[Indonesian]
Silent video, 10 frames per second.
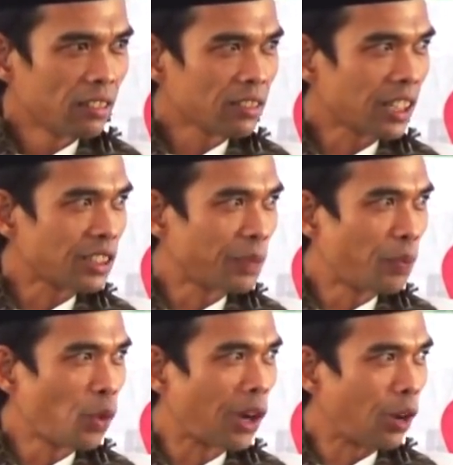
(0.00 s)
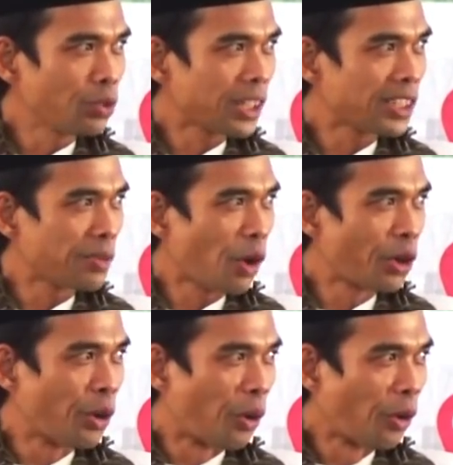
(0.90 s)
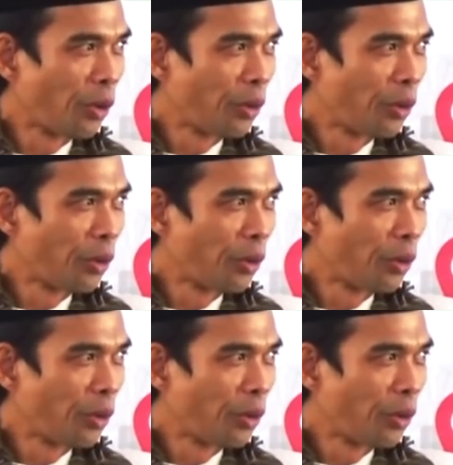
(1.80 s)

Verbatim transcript: Entah kau entah terbodoh.